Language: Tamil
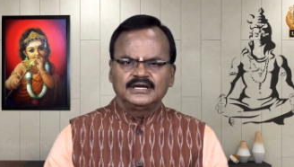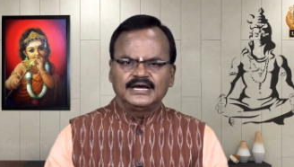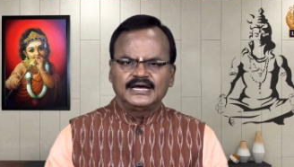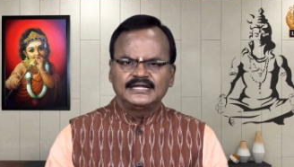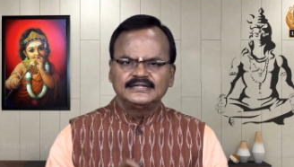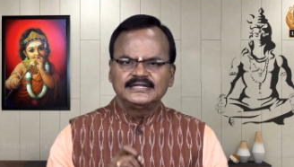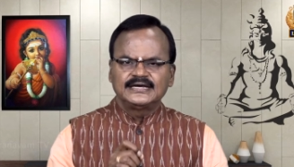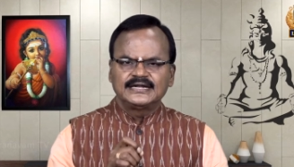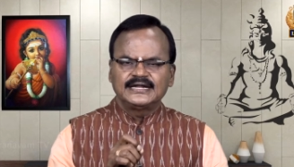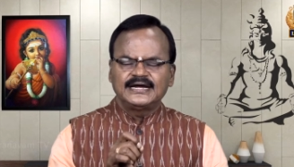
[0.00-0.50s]

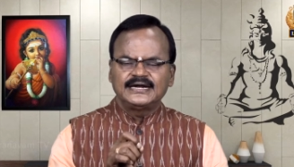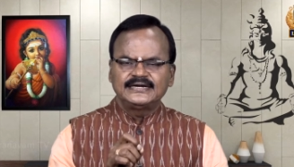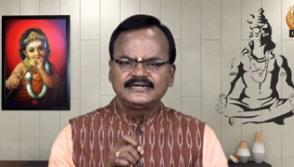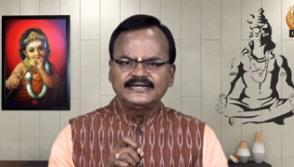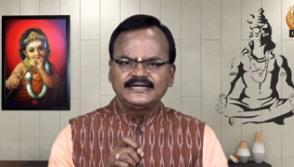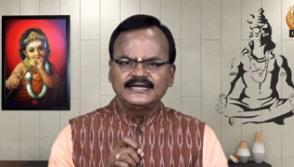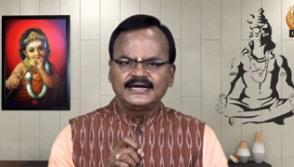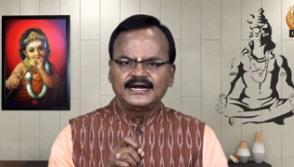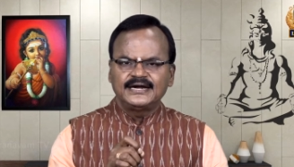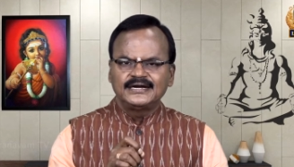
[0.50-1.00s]
அந்த
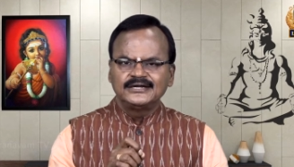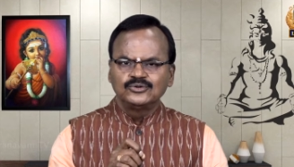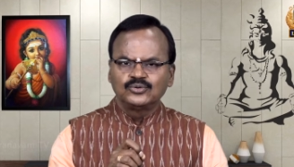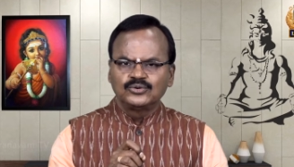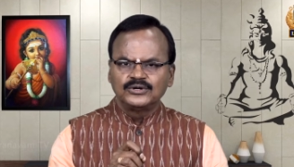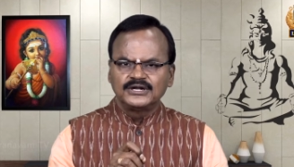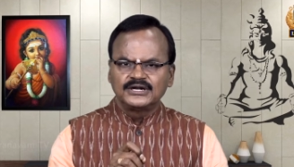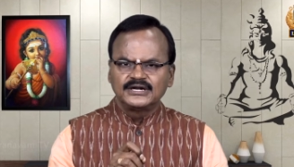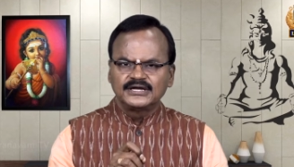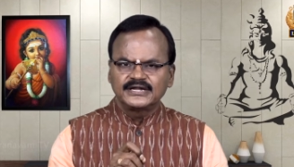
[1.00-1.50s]
நாட்டை ஆண்டு
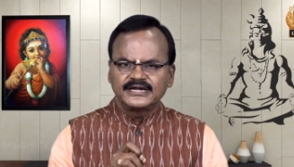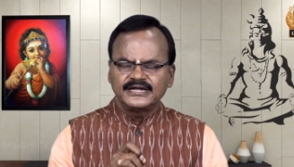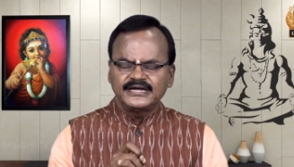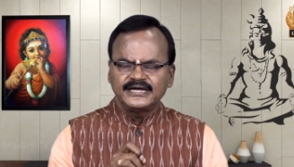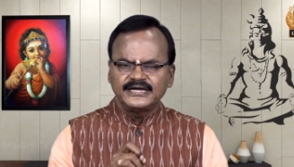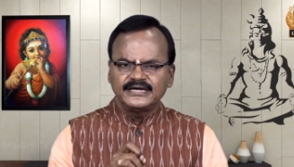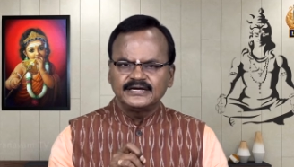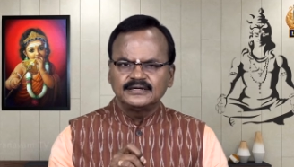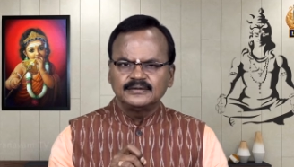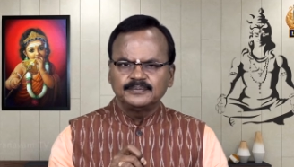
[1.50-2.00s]
கொண்டிருக்கிற
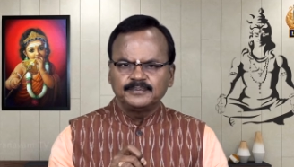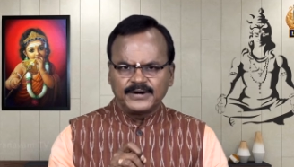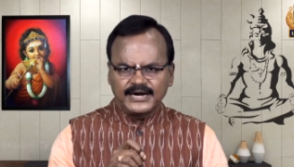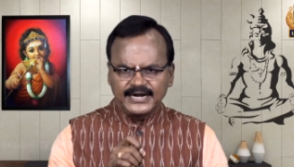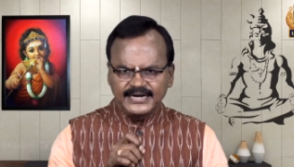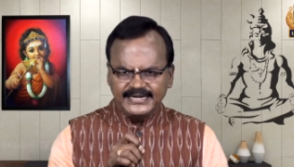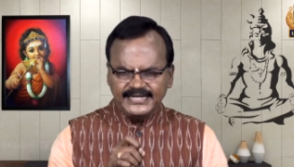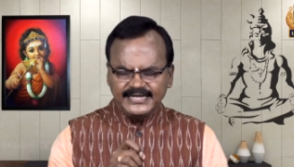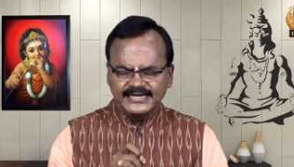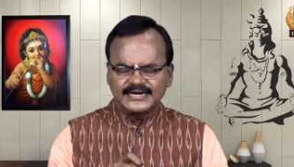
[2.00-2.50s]

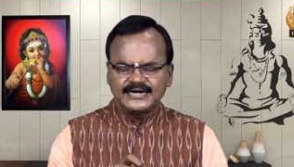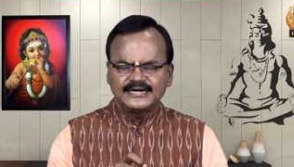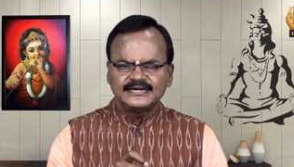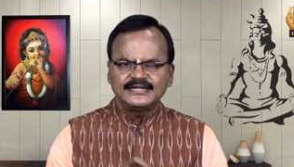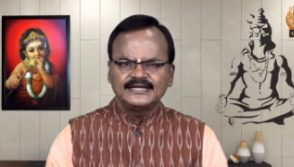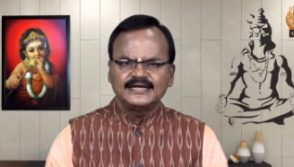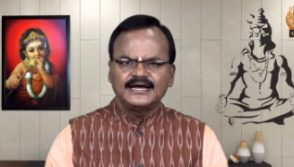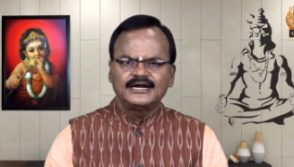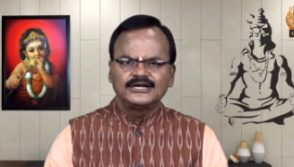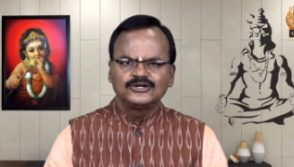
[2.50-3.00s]
பாண்டிய
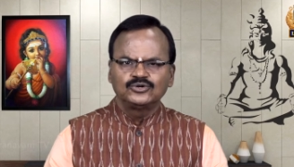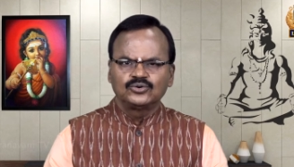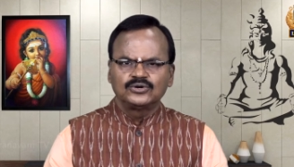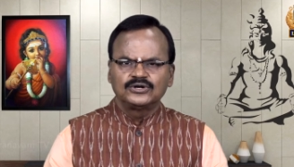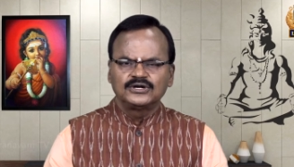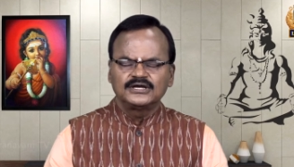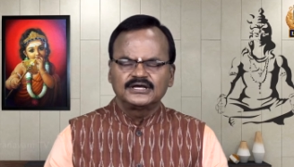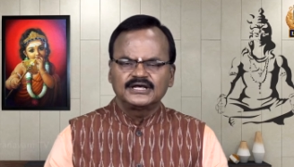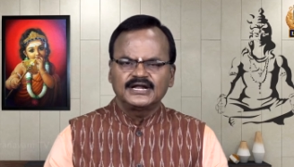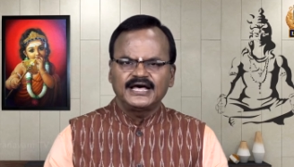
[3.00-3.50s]
நாட்டை ஆண்டு
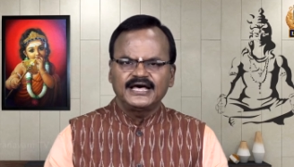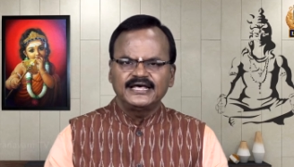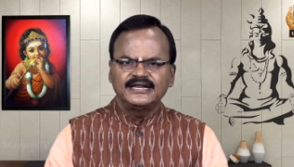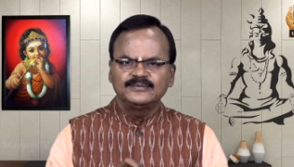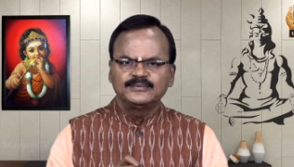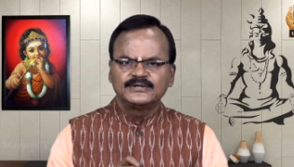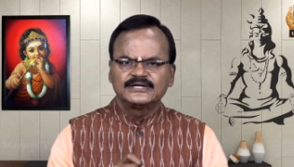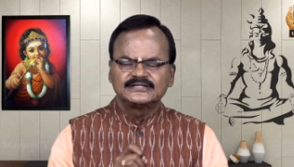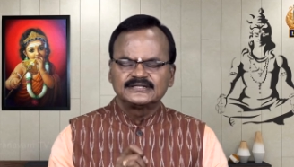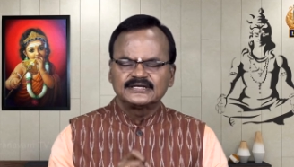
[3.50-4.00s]
கொண்டிருக்கிற
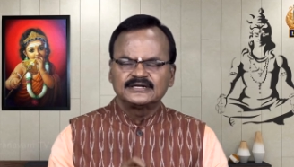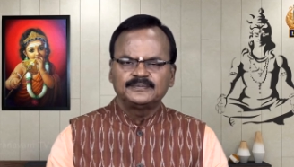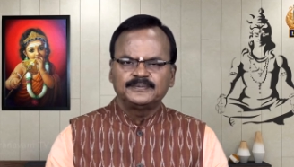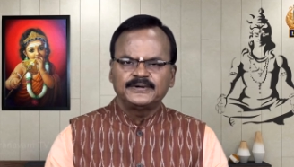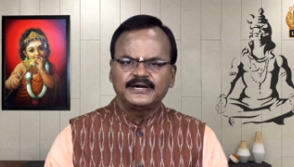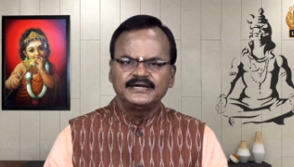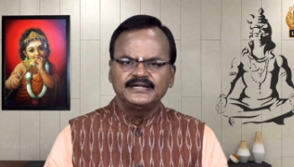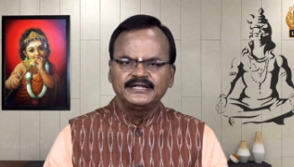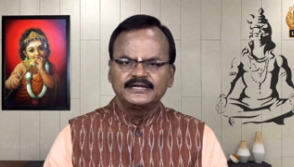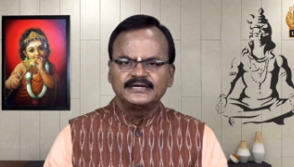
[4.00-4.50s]
அரிமரத்தன
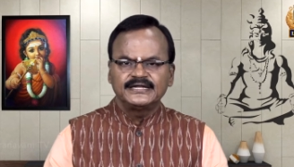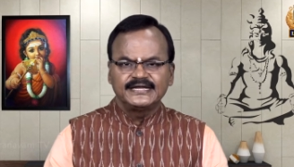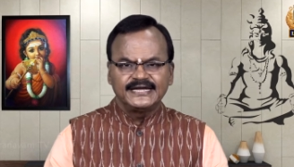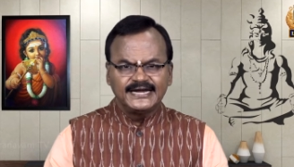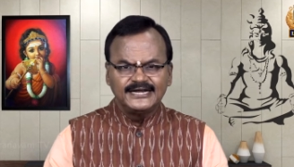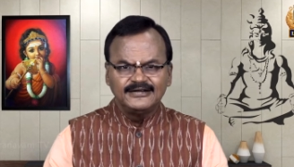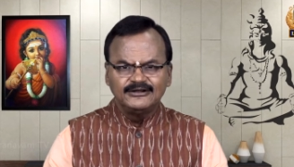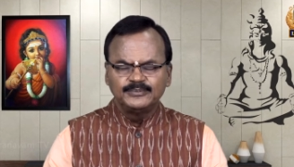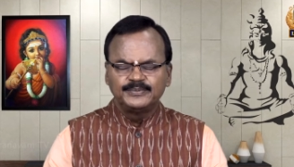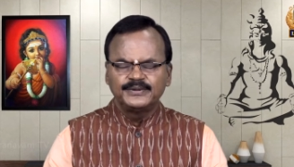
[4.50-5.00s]
பாண்டியன்
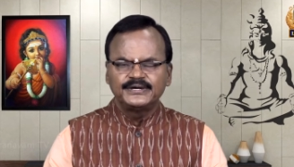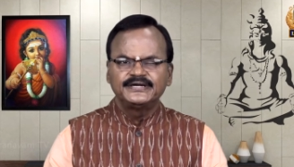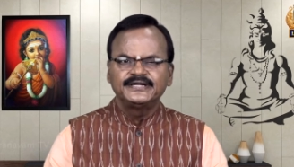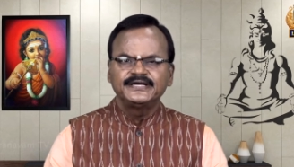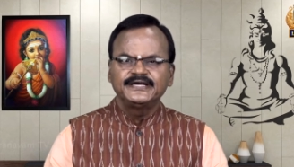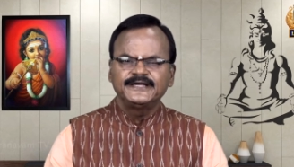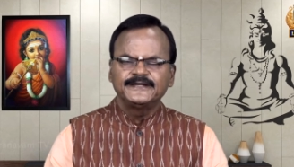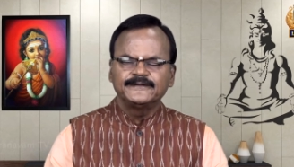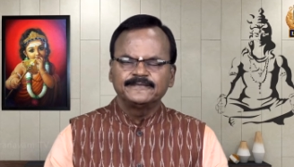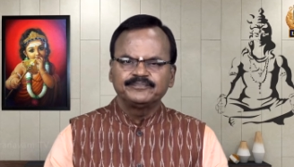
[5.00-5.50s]

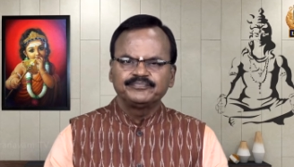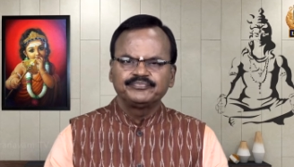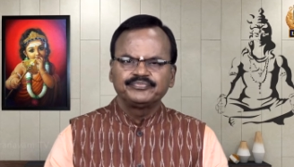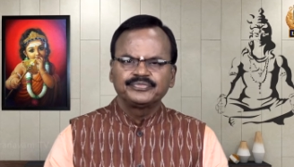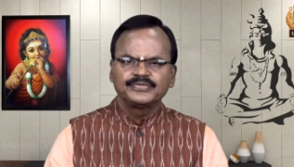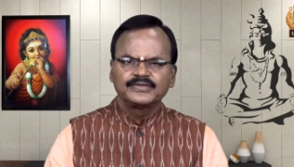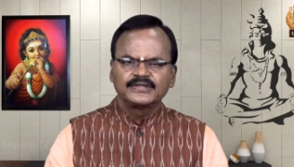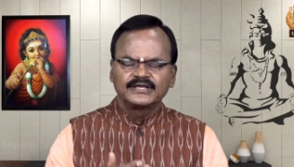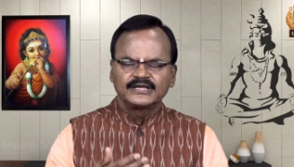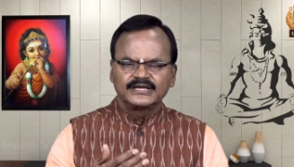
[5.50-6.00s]
கேள்விப்பட்டு
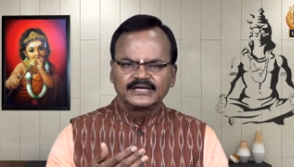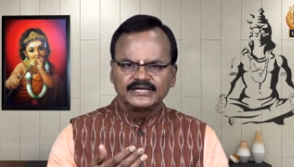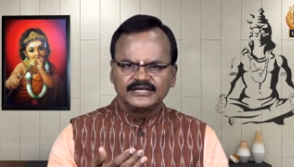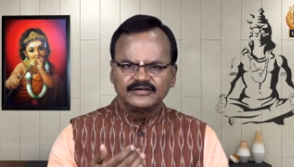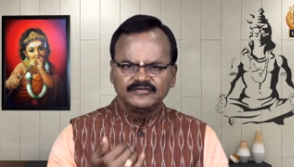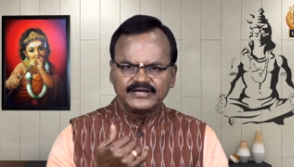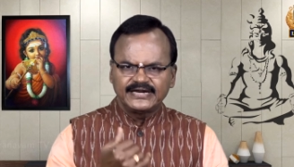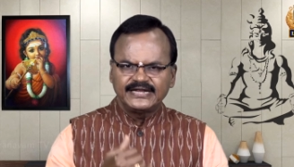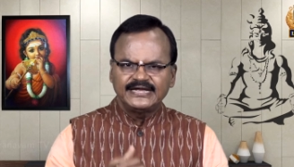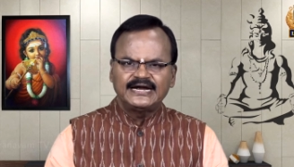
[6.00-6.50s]

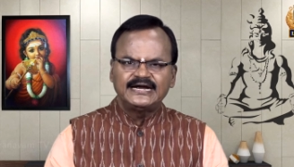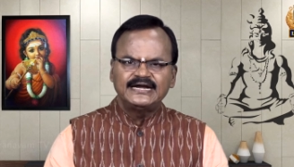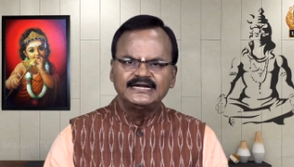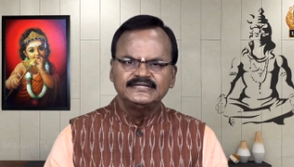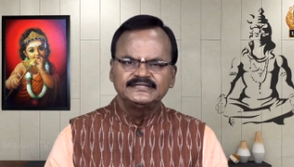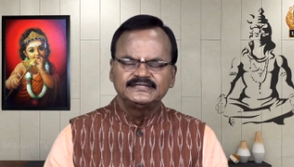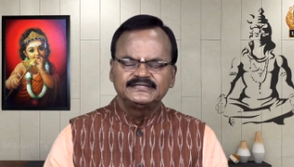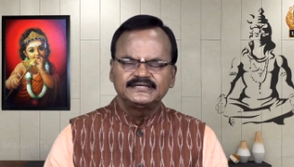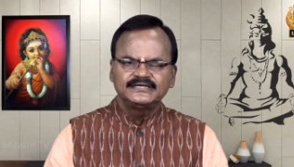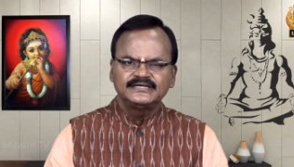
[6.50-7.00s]
இவரை
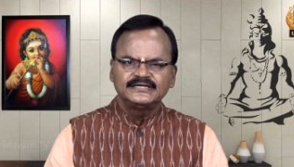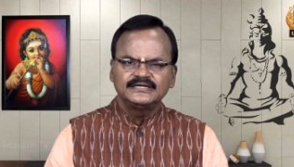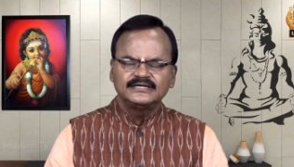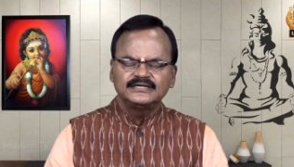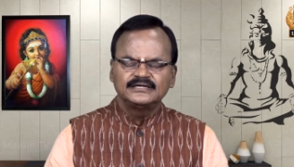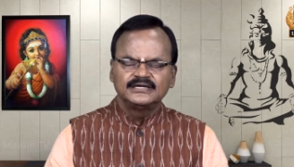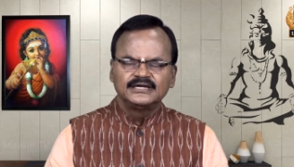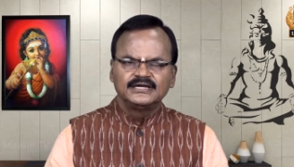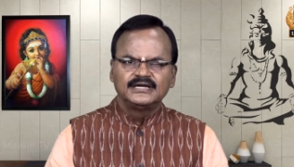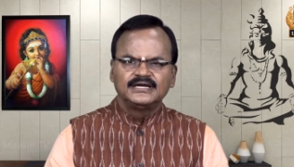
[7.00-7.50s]
அழைத்து
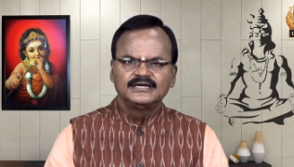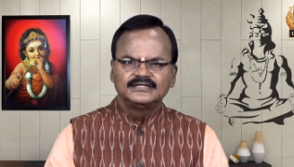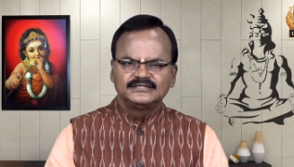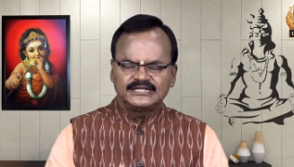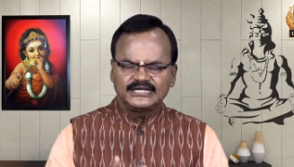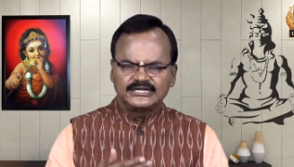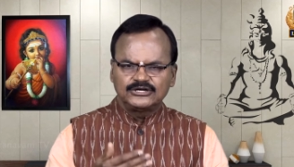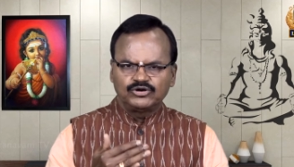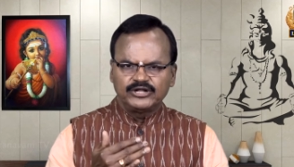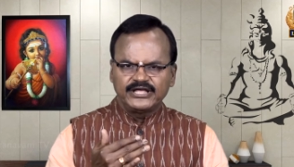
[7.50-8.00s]

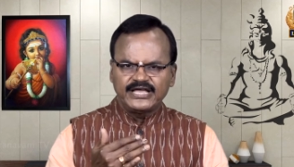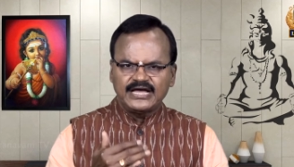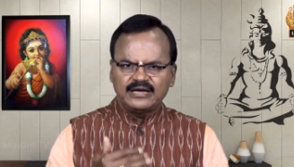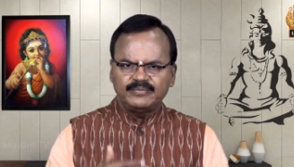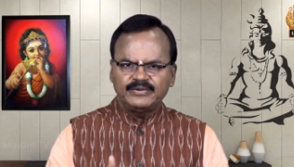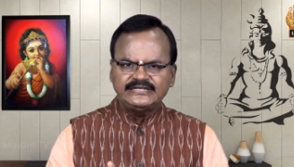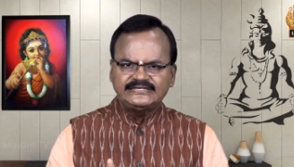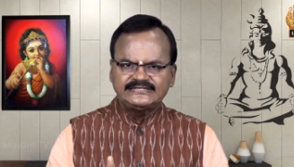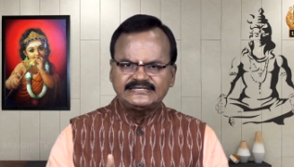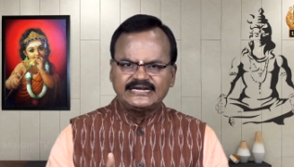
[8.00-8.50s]
தன்னுடைய
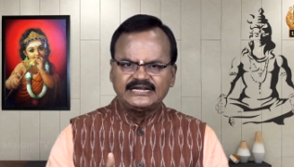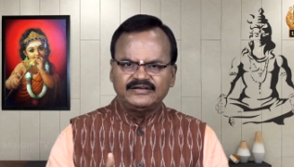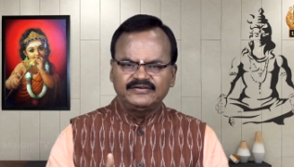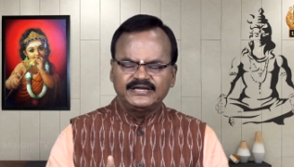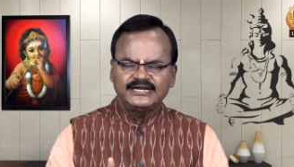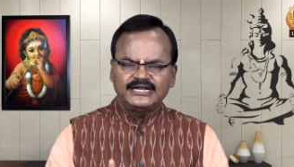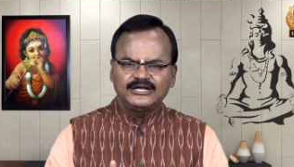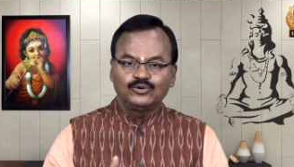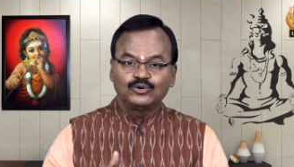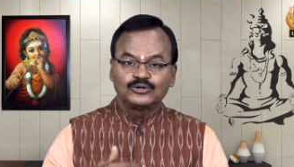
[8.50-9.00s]

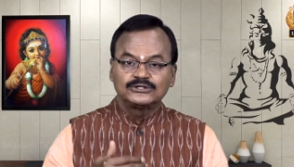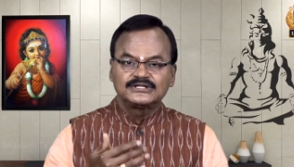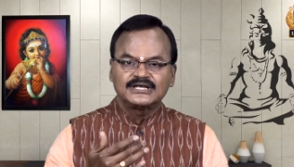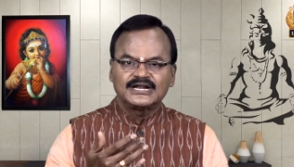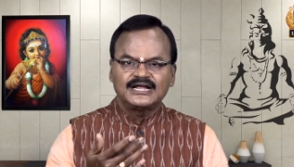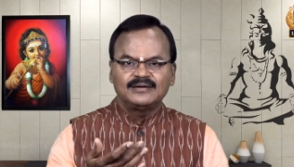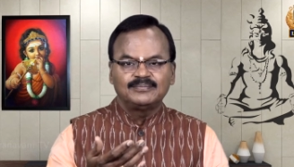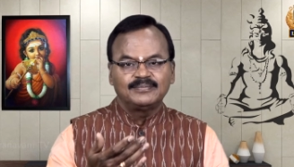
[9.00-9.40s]
அமைச்சரவையில் ஒருத்தராக